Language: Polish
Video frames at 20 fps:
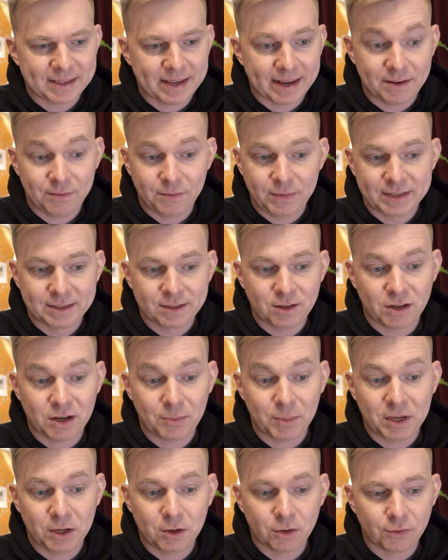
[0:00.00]
serem
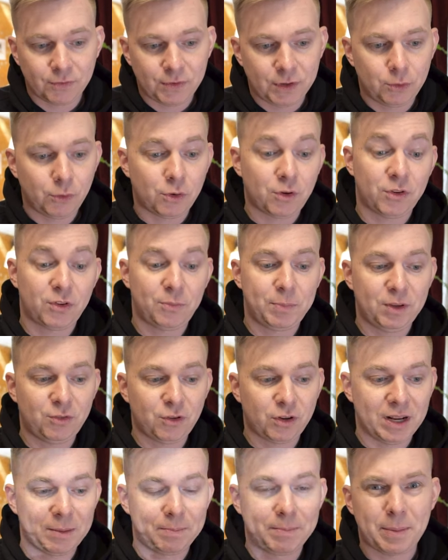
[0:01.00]
wędzonym i konfiturą z
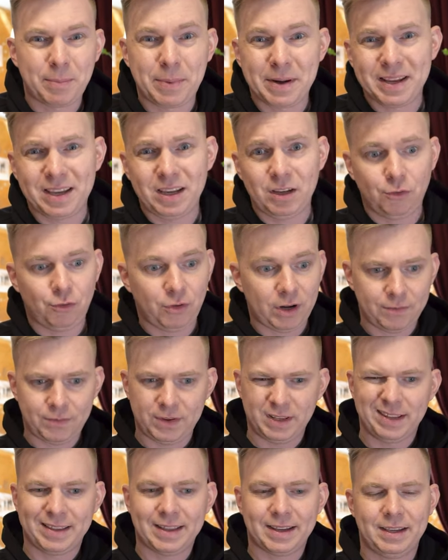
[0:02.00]
pieczonej papryki i
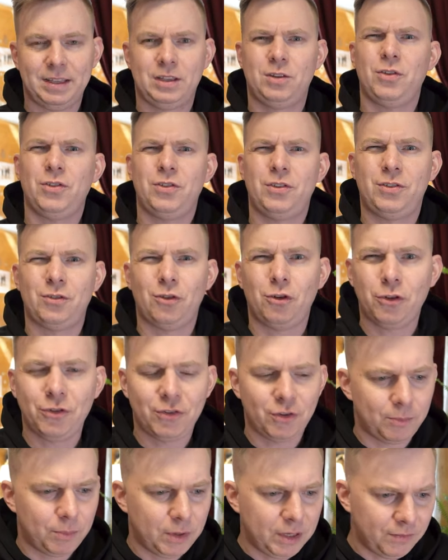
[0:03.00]
żurawiny. takie dosyć
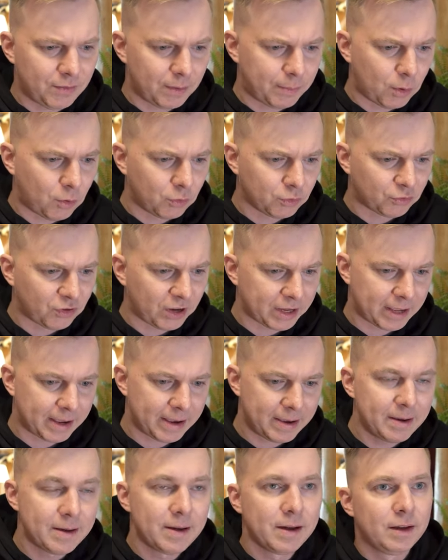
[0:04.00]
osobliwe
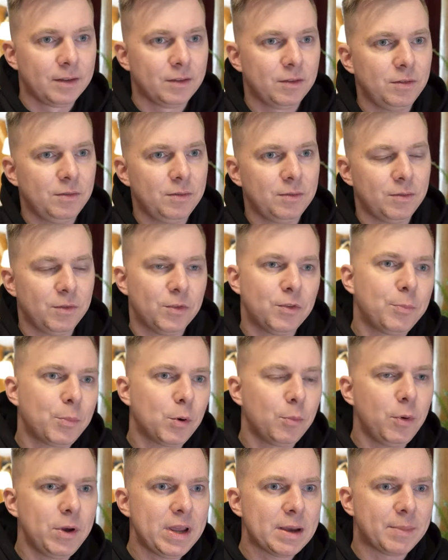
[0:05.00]
połączenie. No,
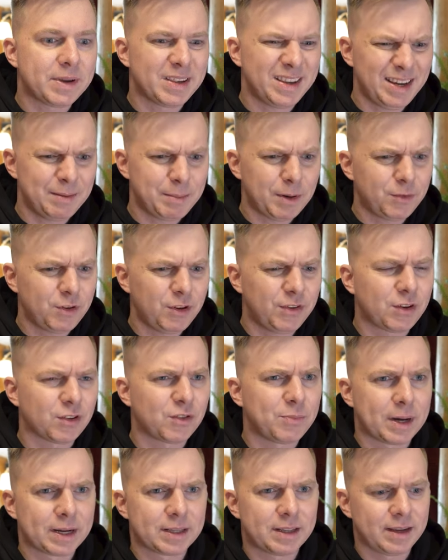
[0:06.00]
spróbujemy, nie chyba wszystko
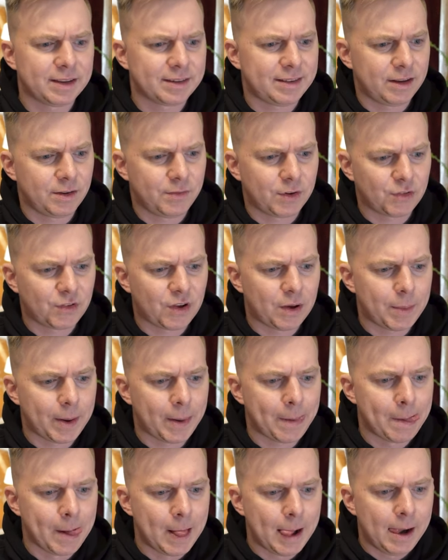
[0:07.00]
z Magdy Gessler
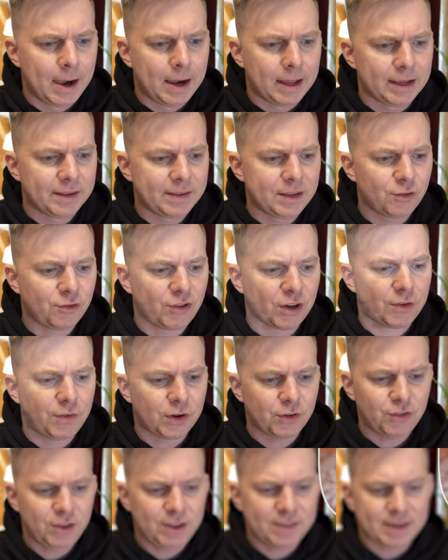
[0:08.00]
weźmiemy. Jest jeszcze
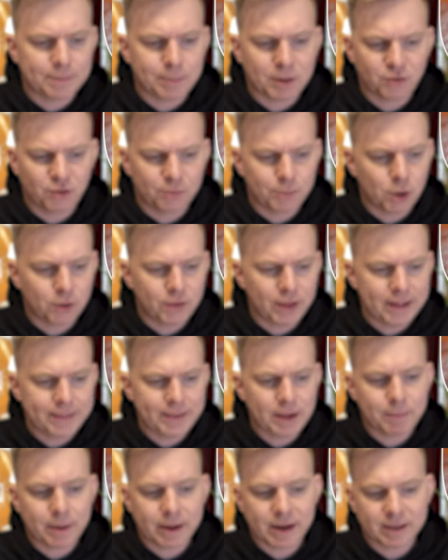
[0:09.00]
kwaśnica parzybroda
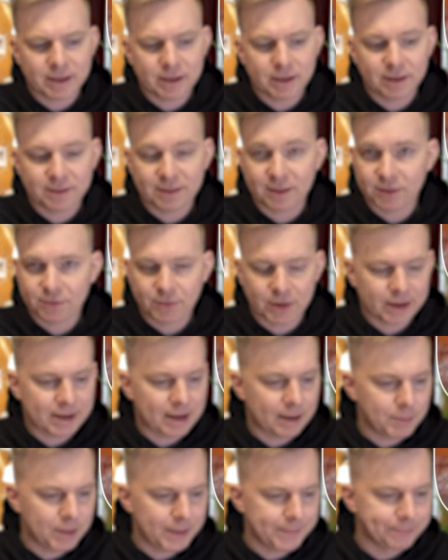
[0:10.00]
na baraninie ze
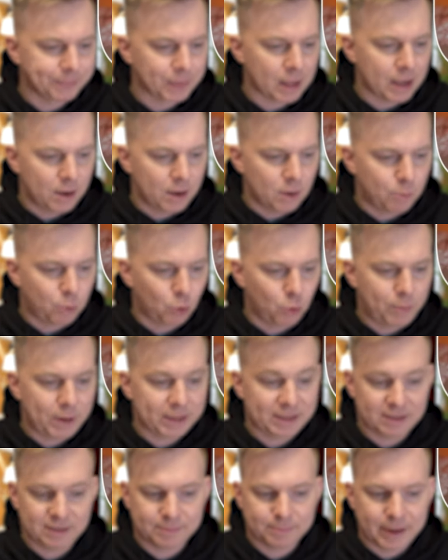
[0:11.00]
skwarkami,
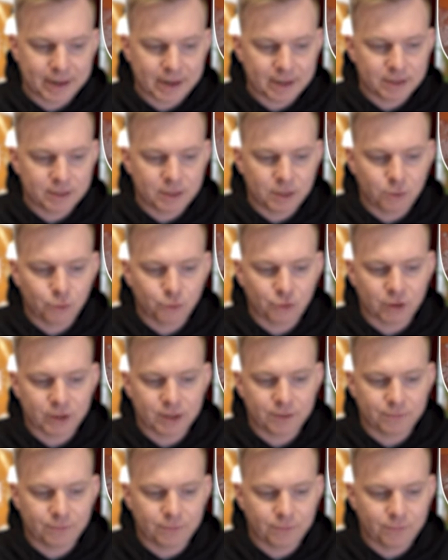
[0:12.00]
pulpety z baraniny
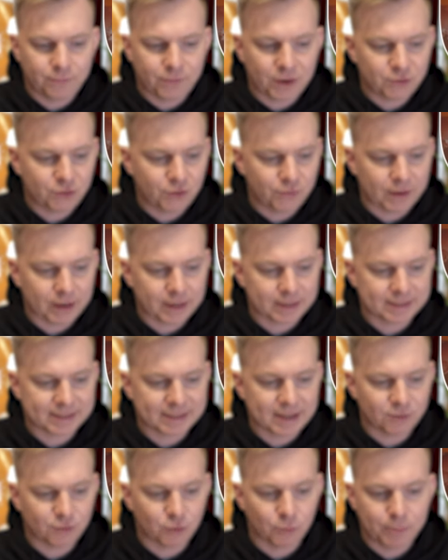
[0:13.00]
duszone w warzywach z
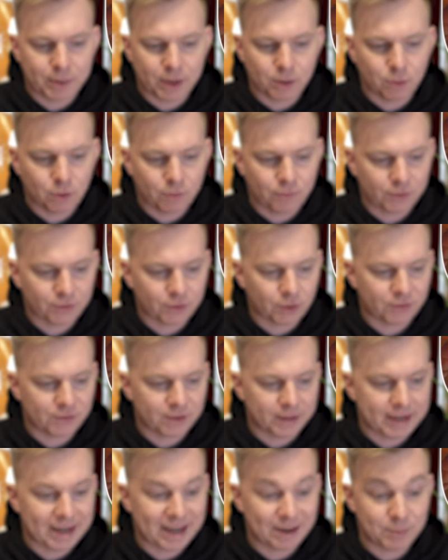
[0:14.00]
kaszą perłową, z
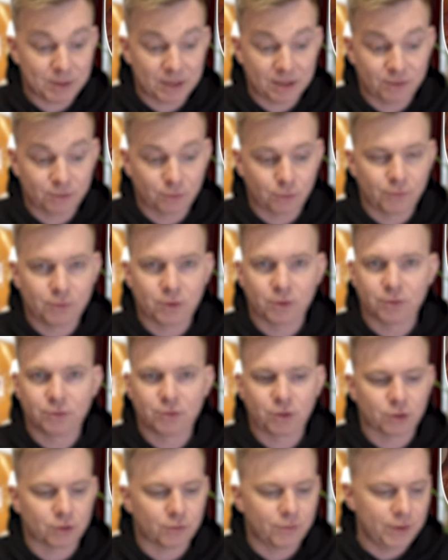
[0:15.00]
rodzynkami i surówką z
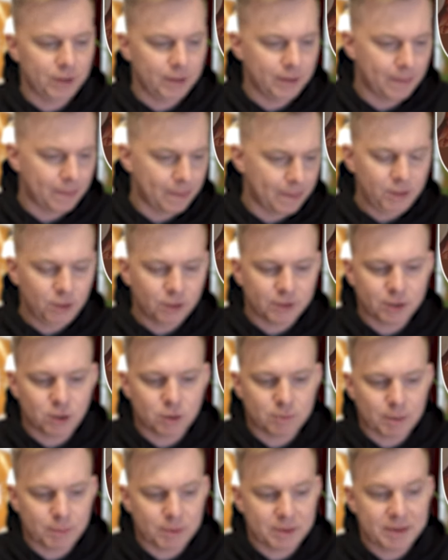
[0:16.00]
rzodkwi. I do
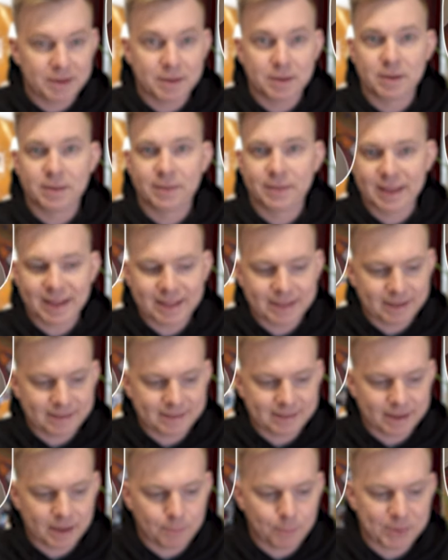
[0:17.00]
tego mamy na
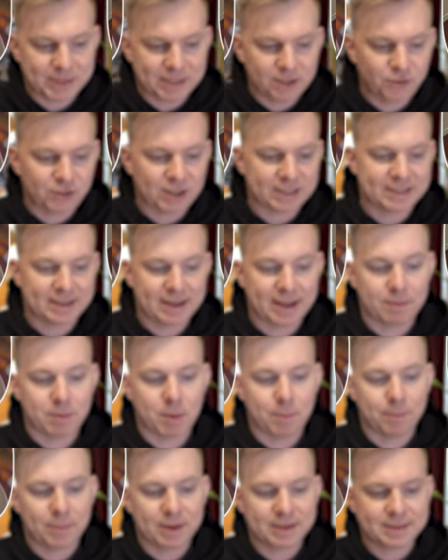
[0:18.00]
deser ptysia z
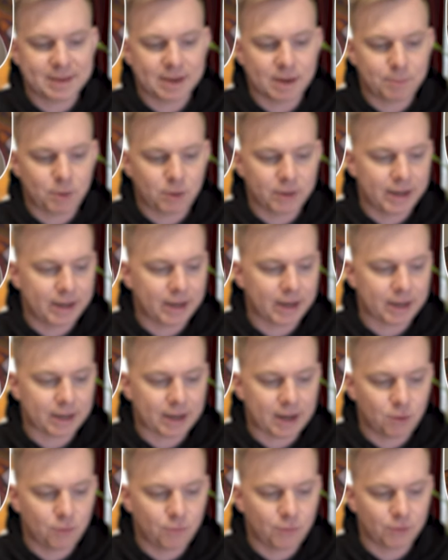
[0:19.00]
kremem mascarpone,
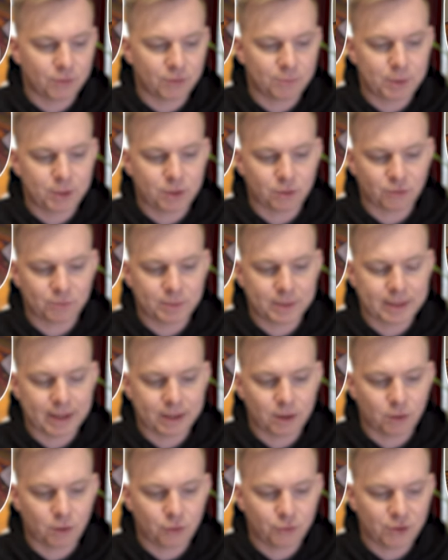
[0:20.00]
hałwą z bito
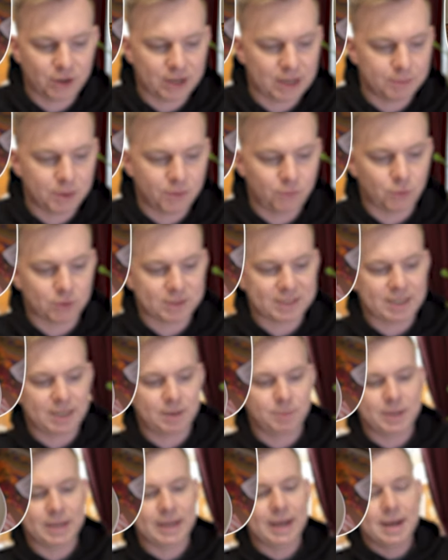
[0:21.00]
orzechami
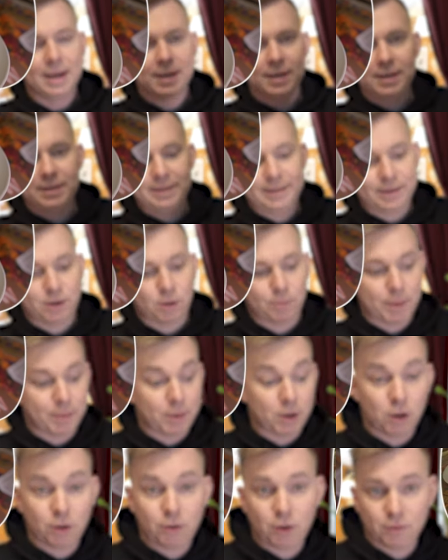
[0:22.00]
włoskimi i syropem
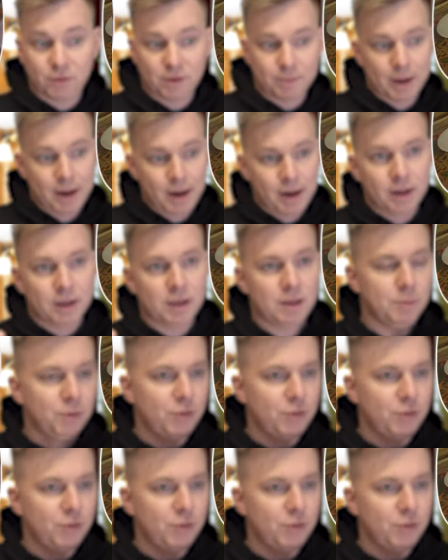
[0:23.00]
klonowym. I